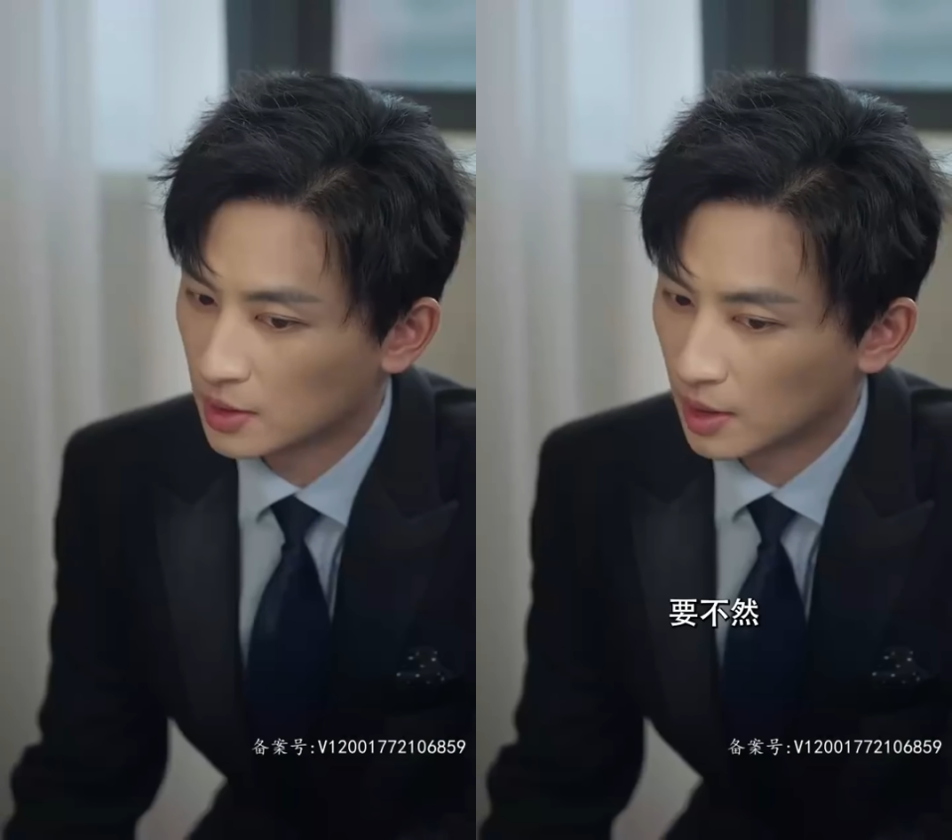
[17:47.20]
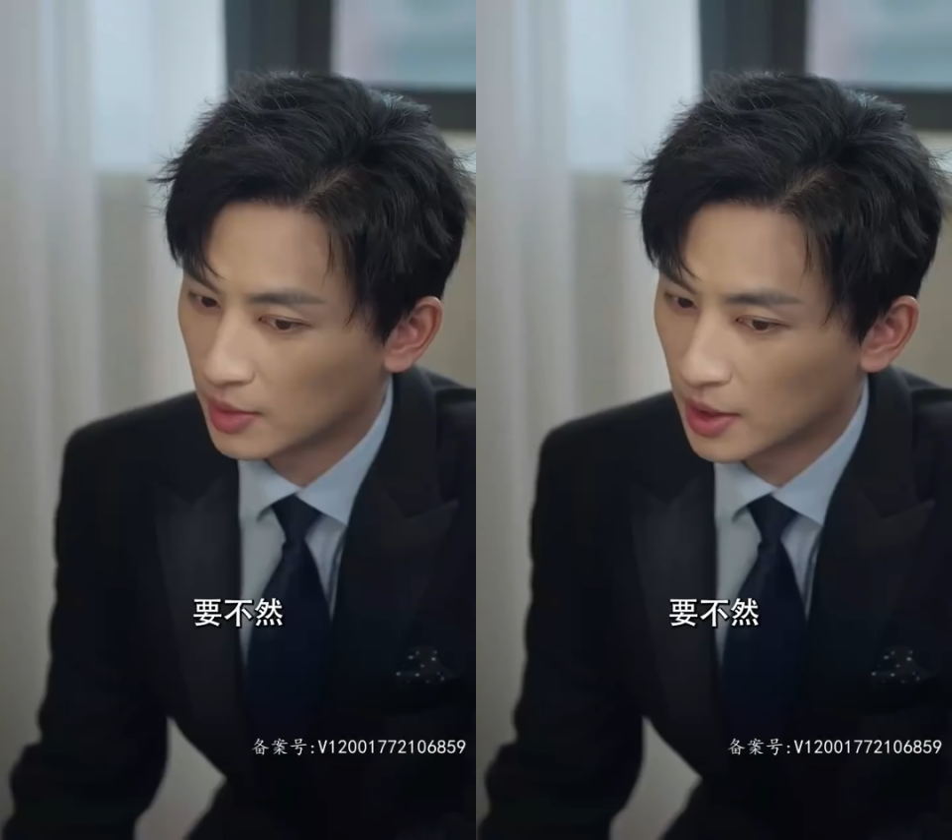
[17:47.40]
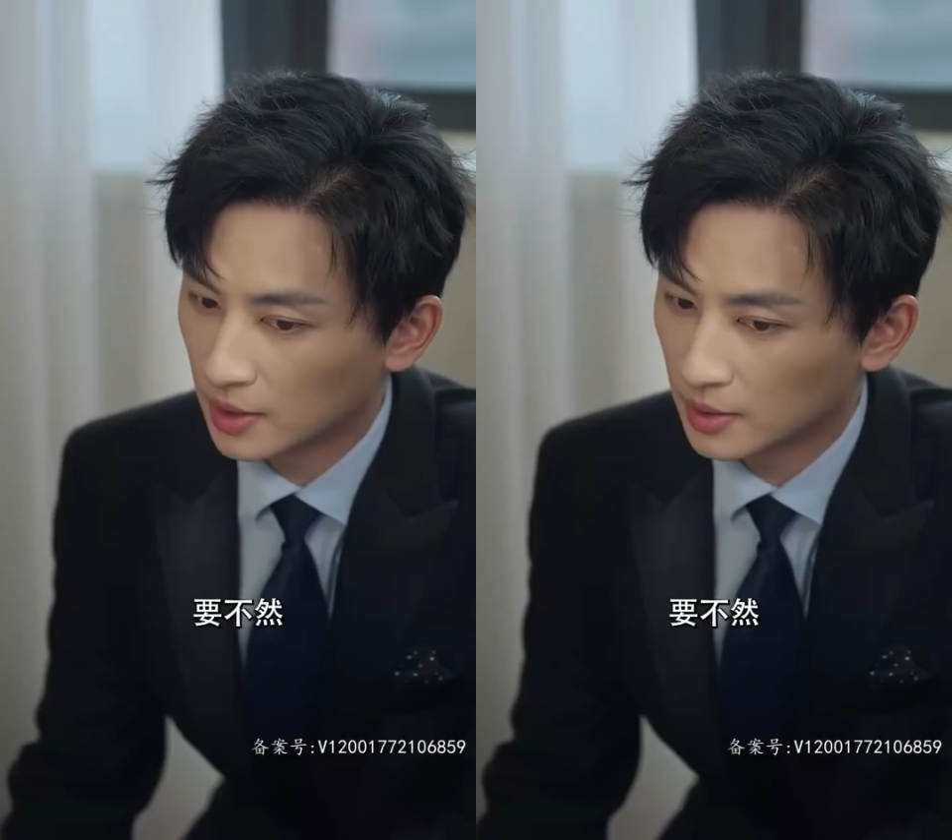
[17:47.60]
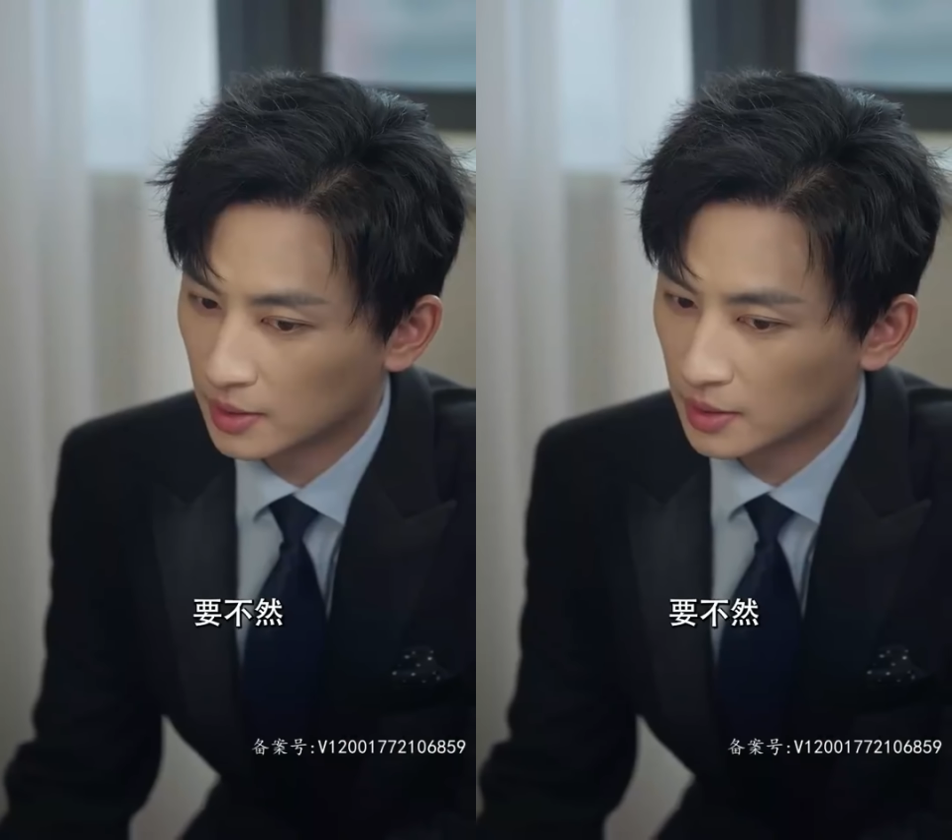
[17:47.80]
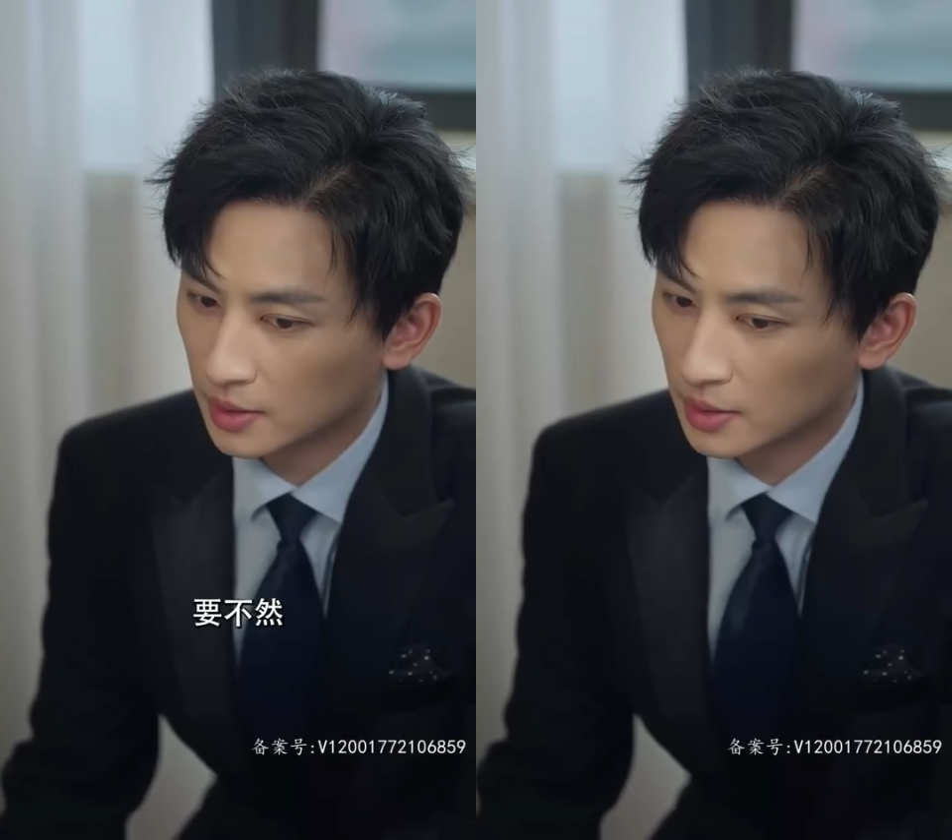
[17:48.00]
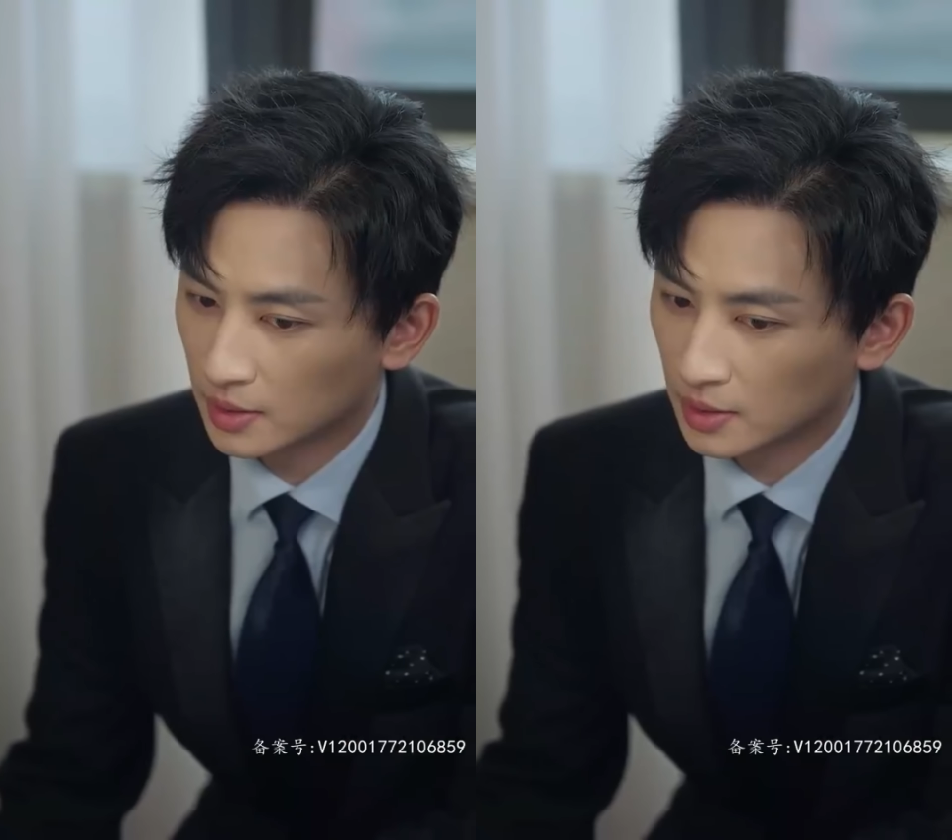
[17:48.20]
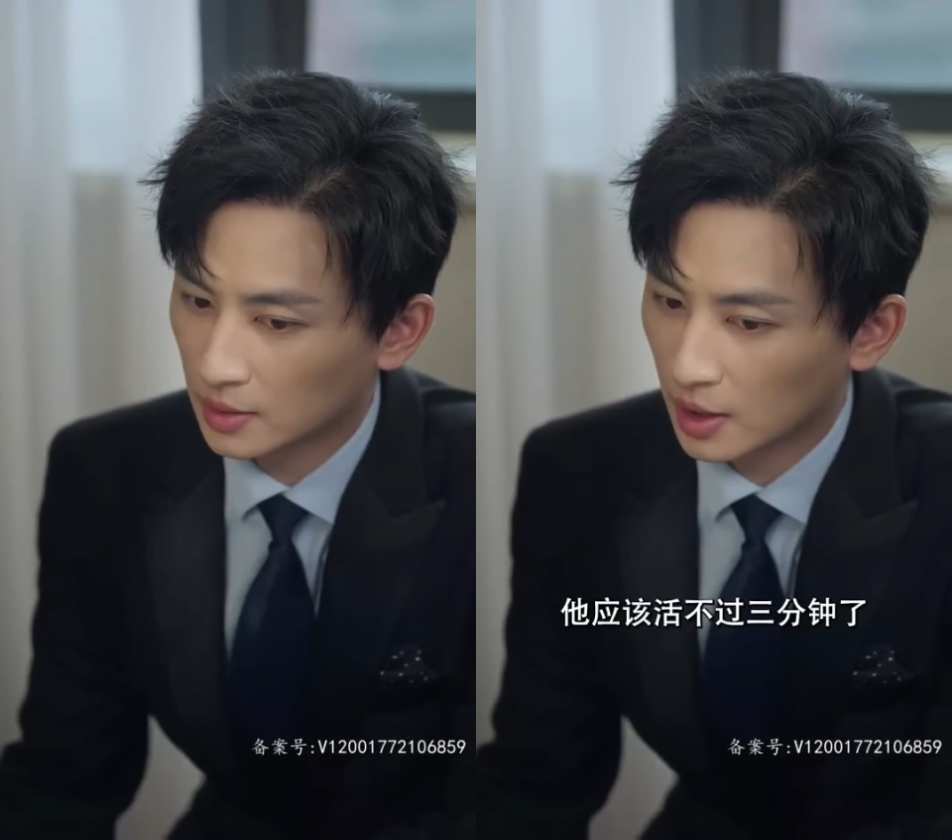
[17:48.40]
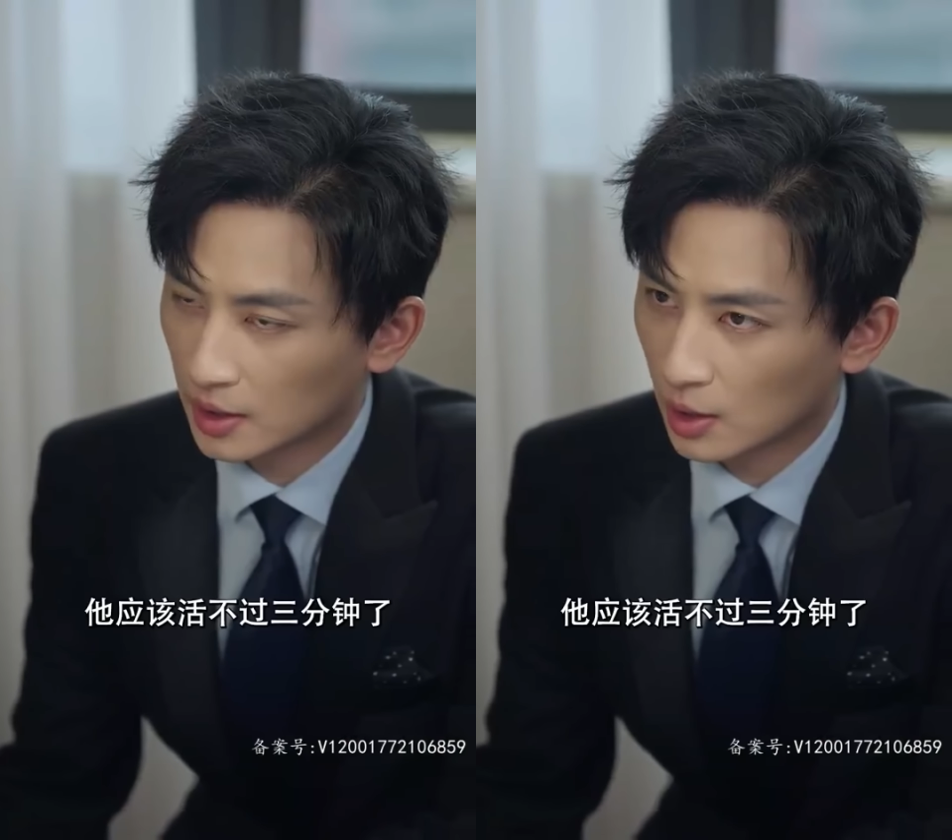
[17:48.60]
要不然
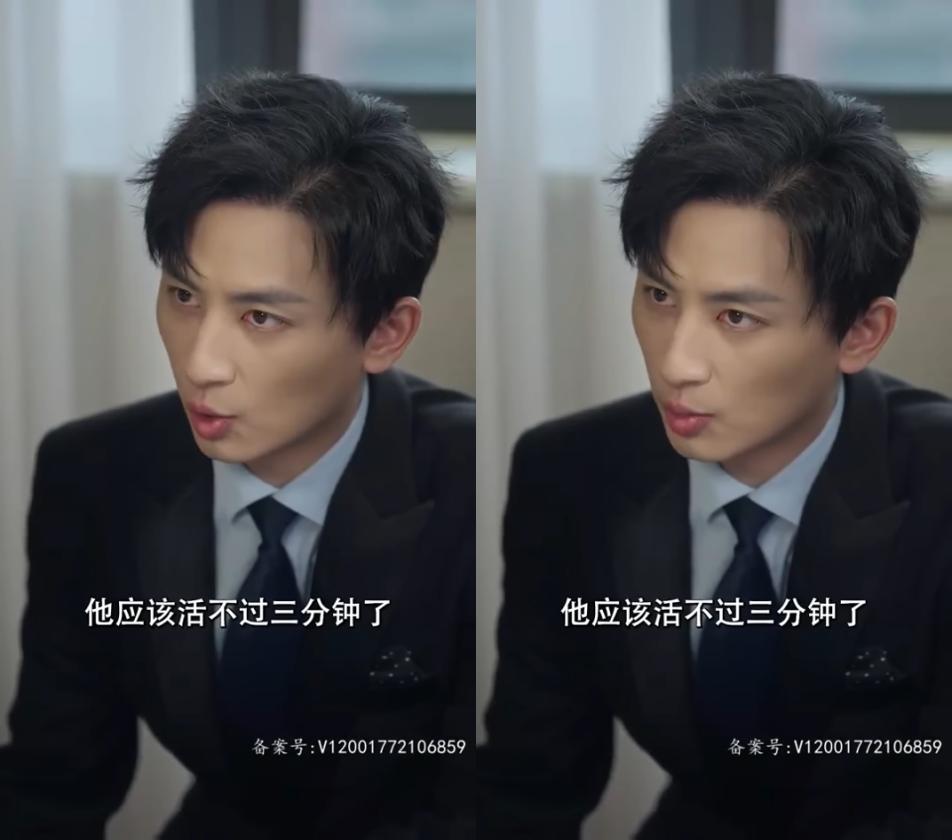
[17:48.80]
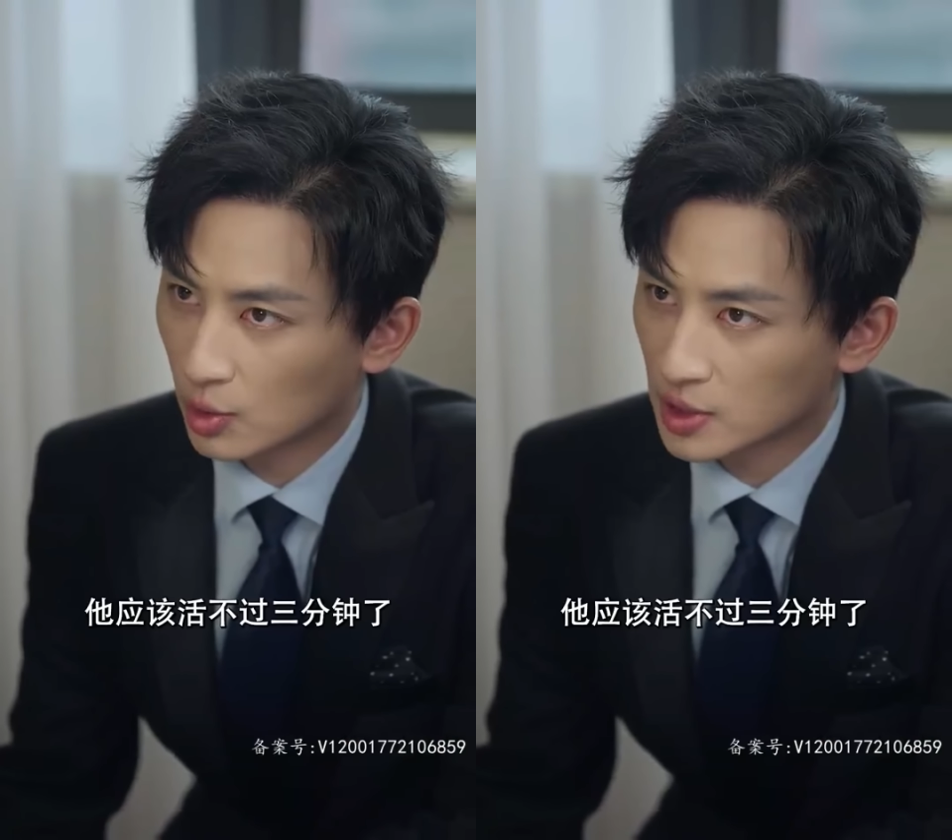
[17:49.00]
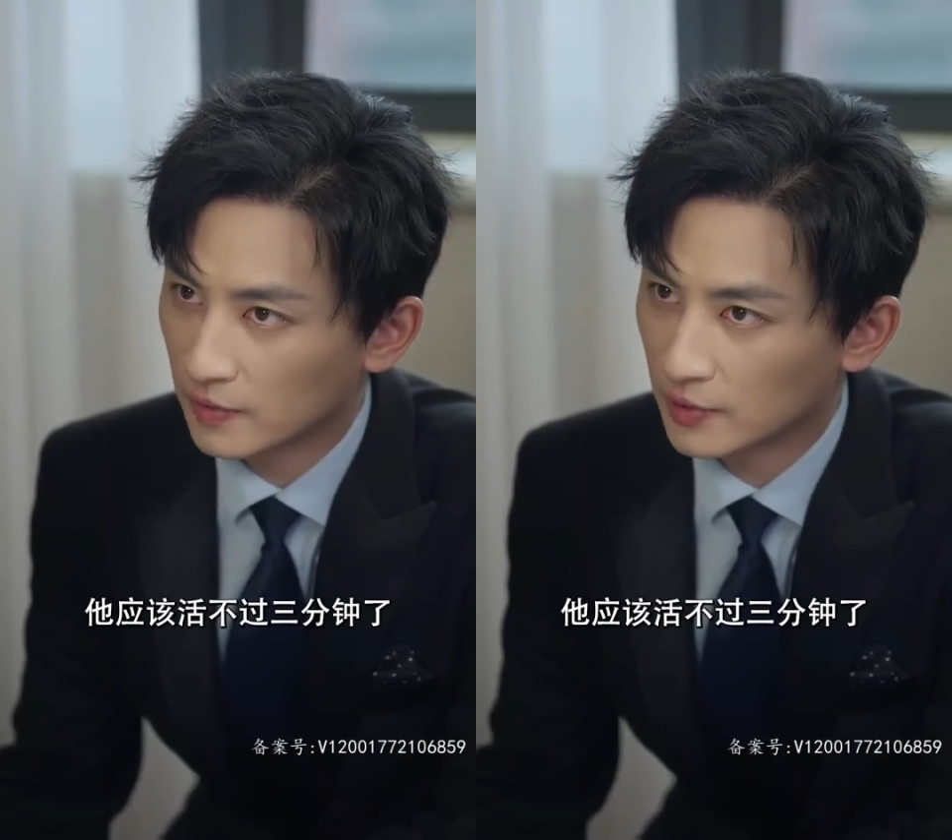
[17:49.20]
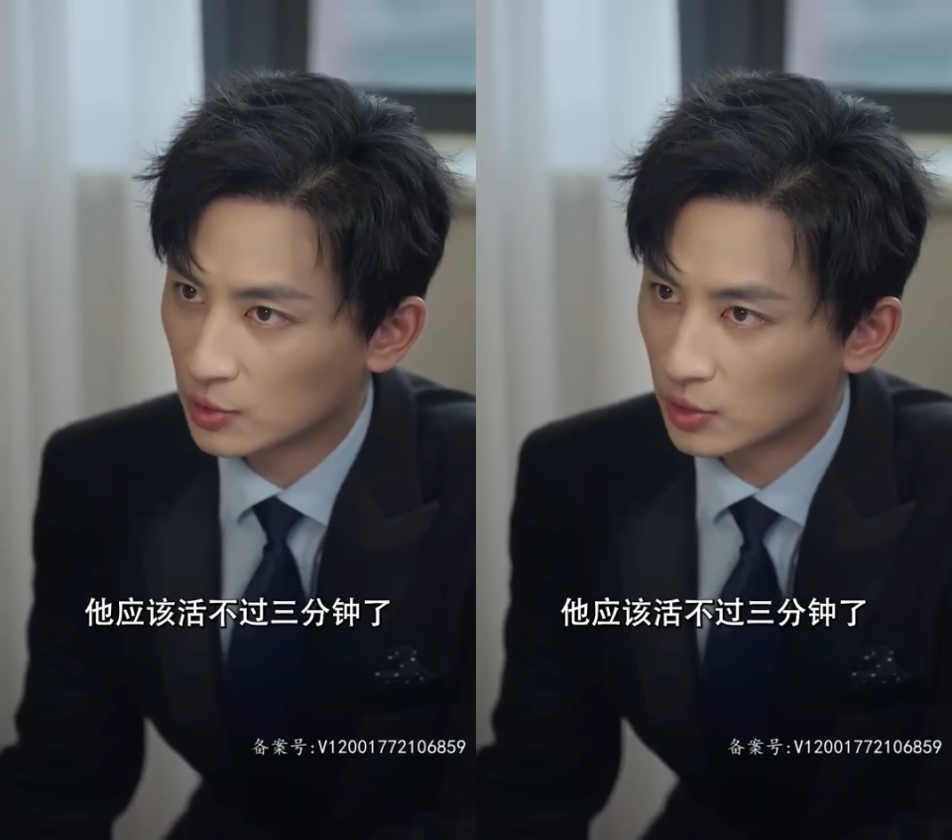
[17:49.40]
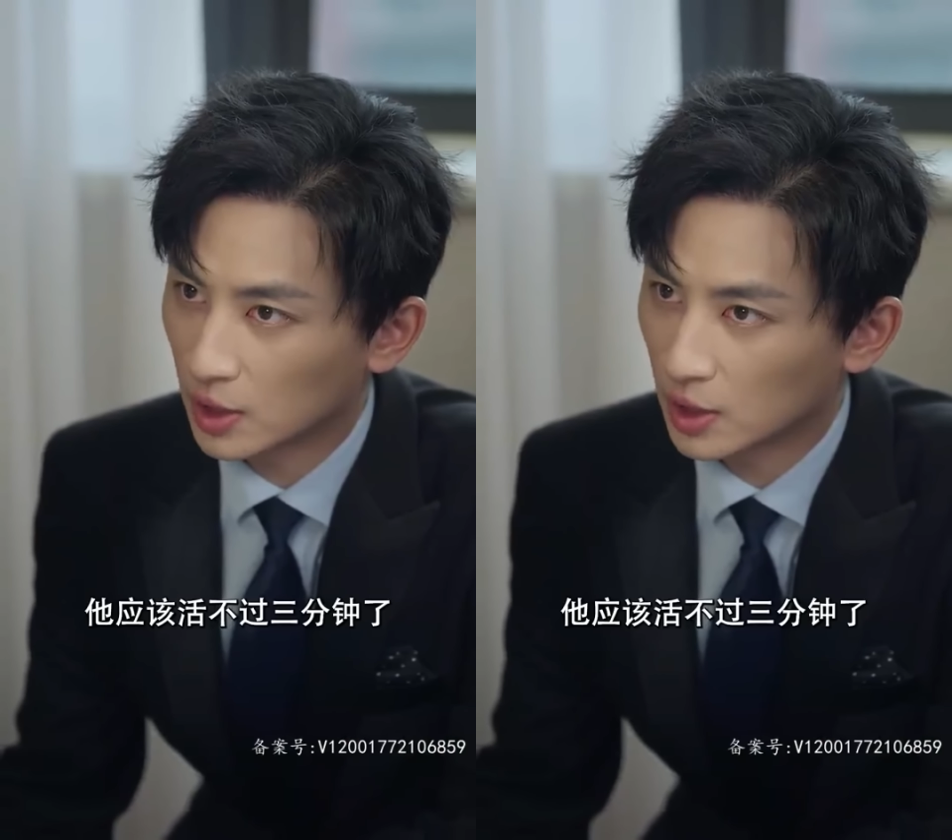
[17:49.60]
他应该活不过3